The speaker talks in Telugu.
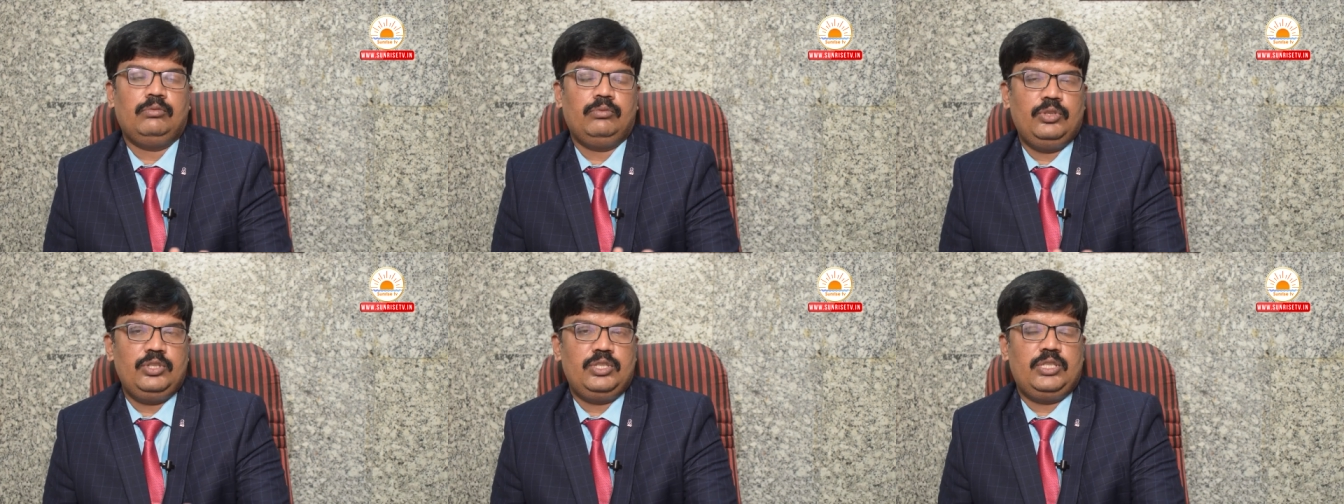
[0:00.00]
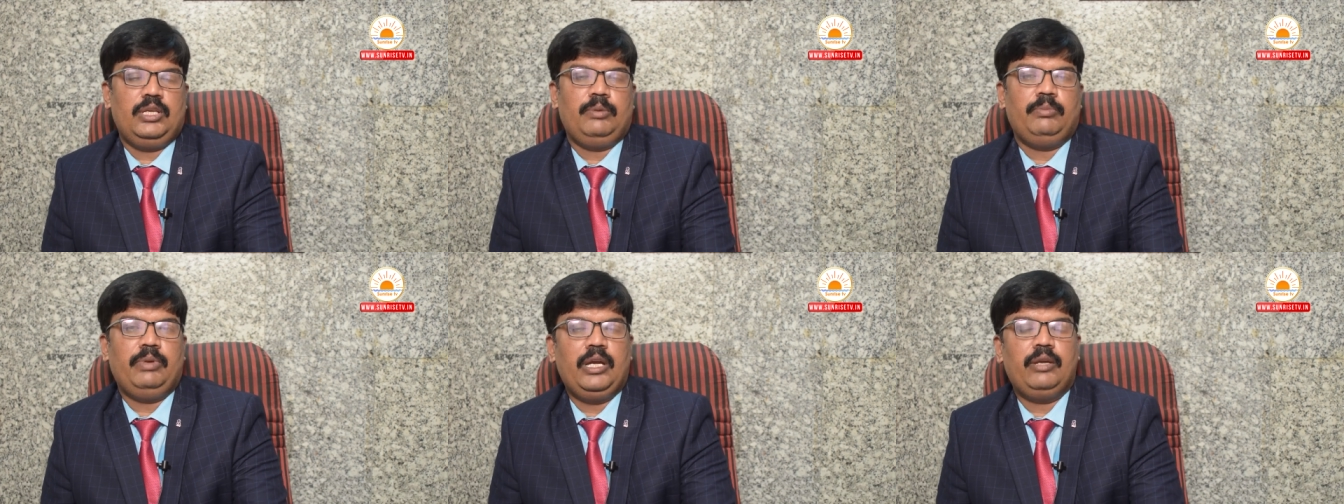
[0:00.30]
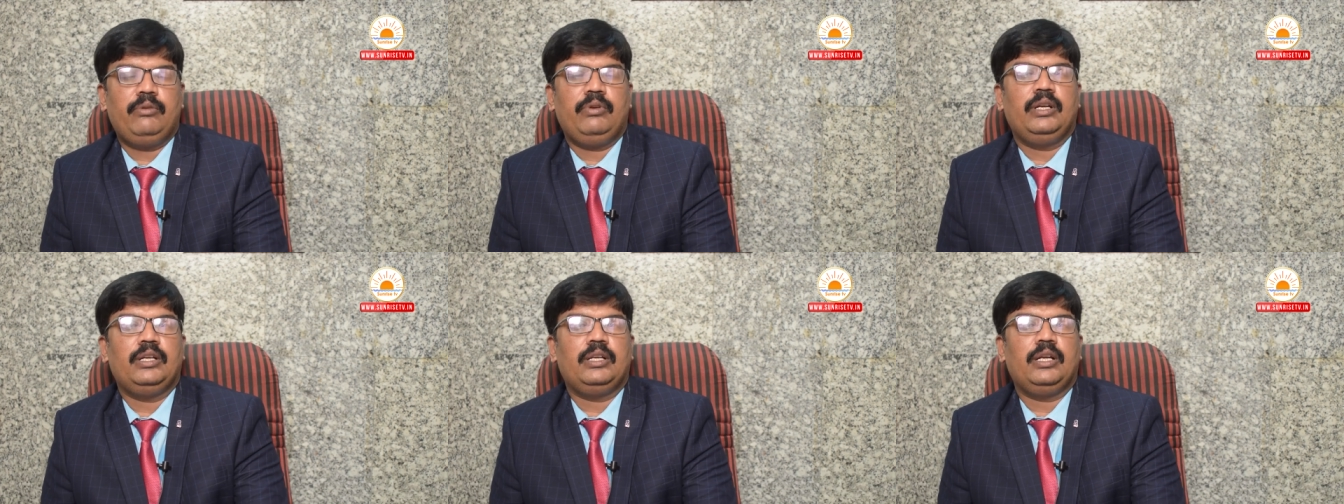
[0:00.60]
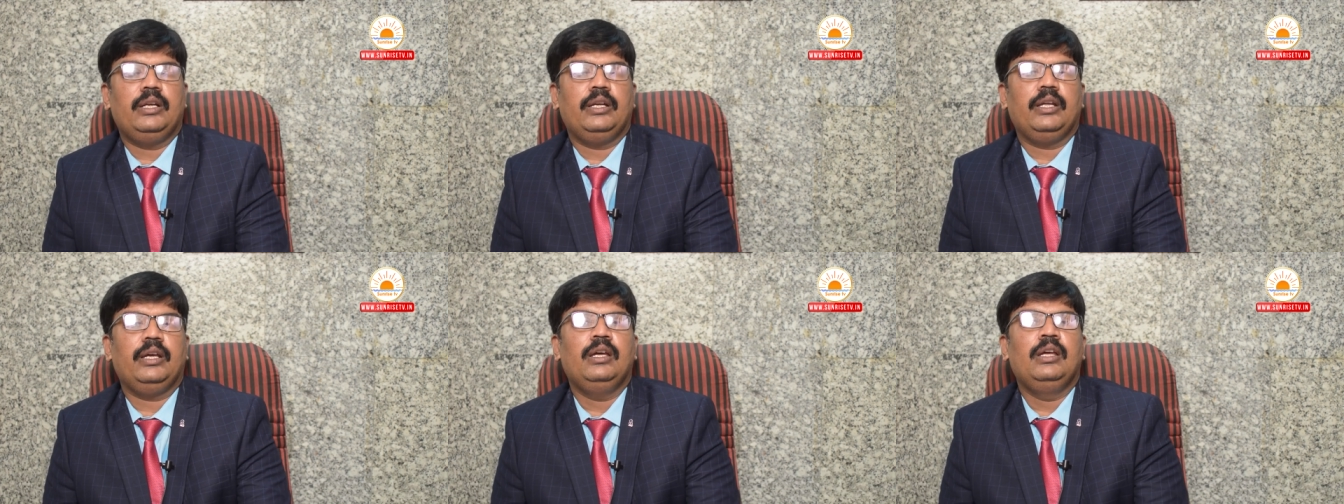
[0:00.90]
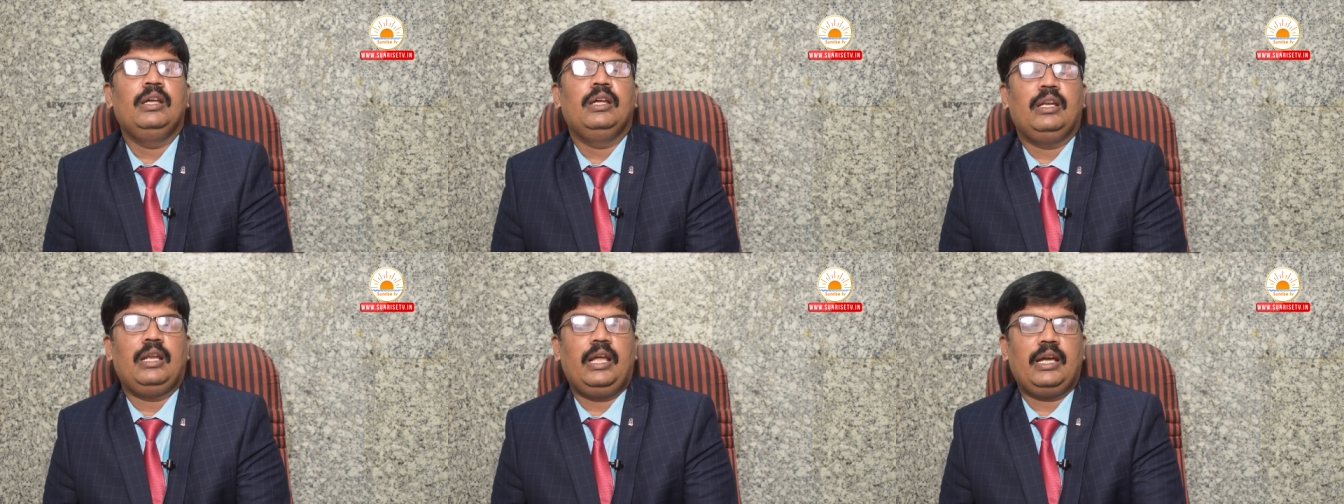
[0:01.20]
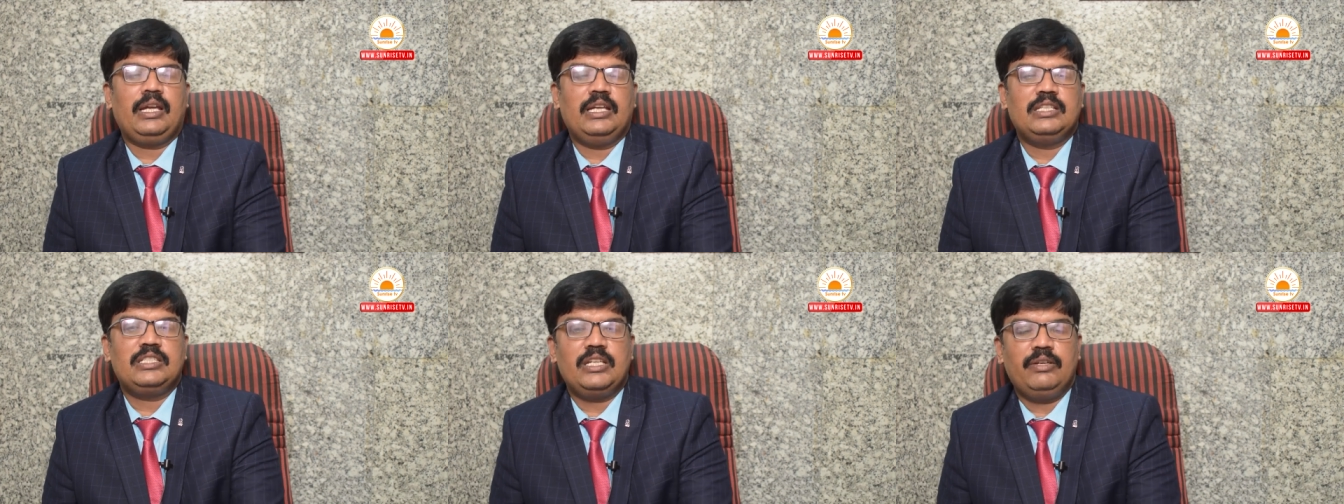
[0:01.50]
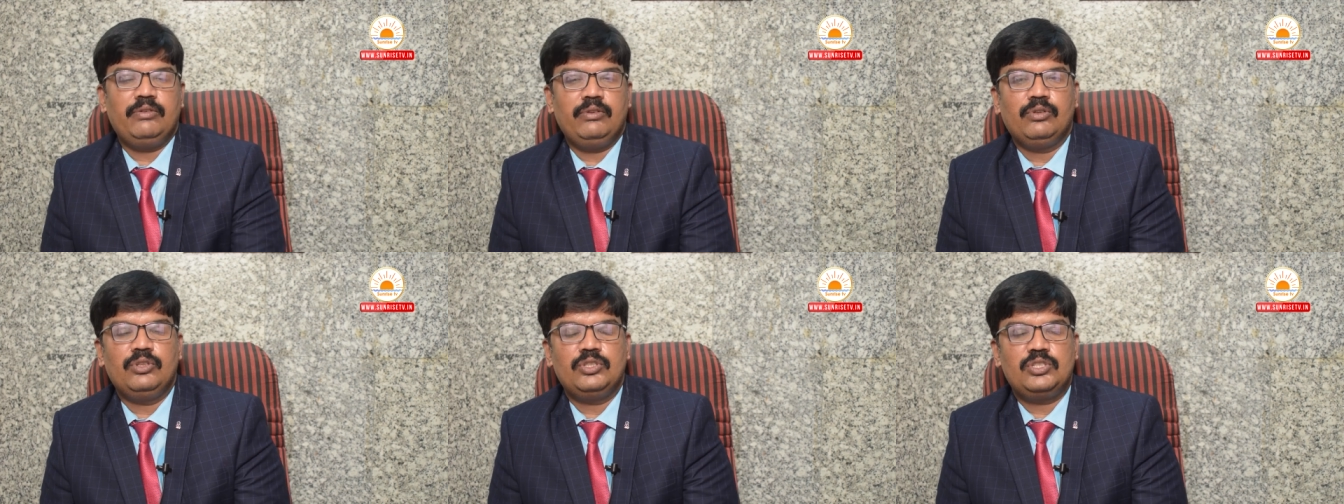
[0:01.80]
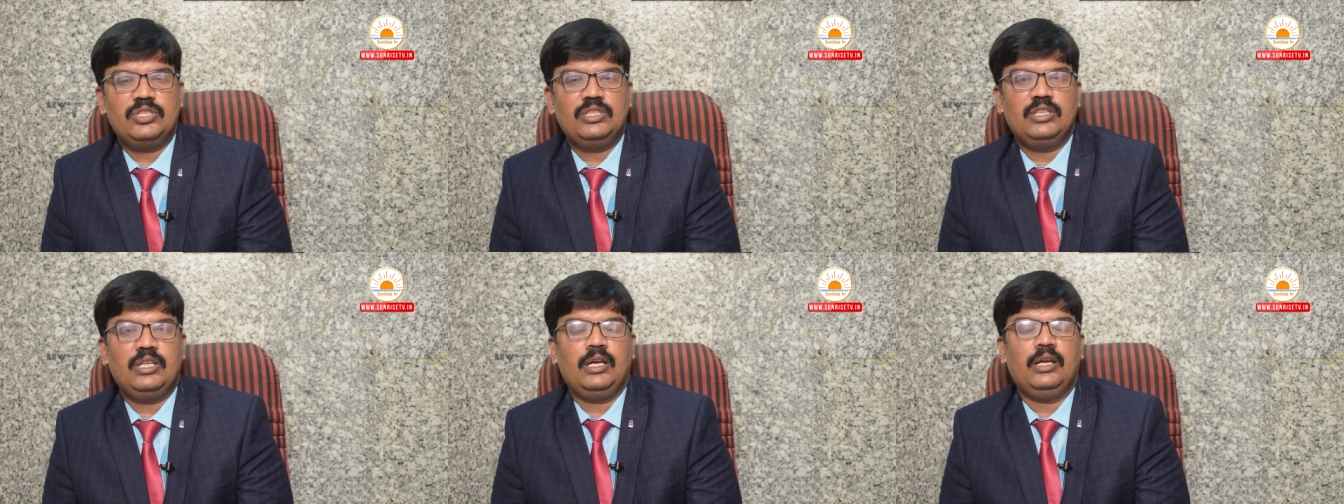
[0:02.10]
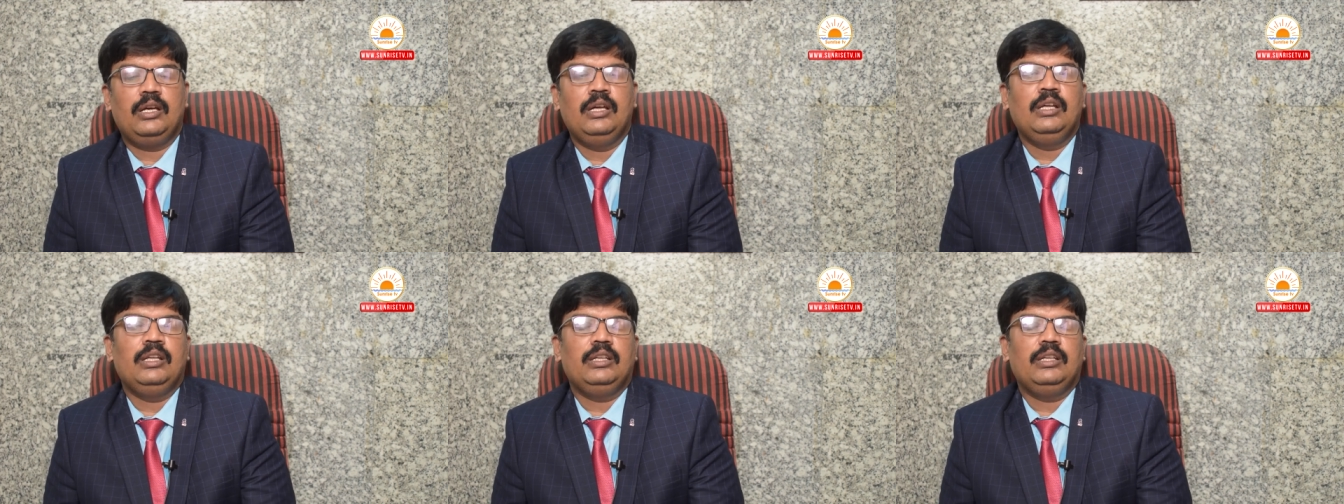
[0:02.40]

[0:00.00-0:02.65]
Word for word: వచ్చే భయం ఏంటంటే నాకు హెచ్ఐవి వచ్చిందా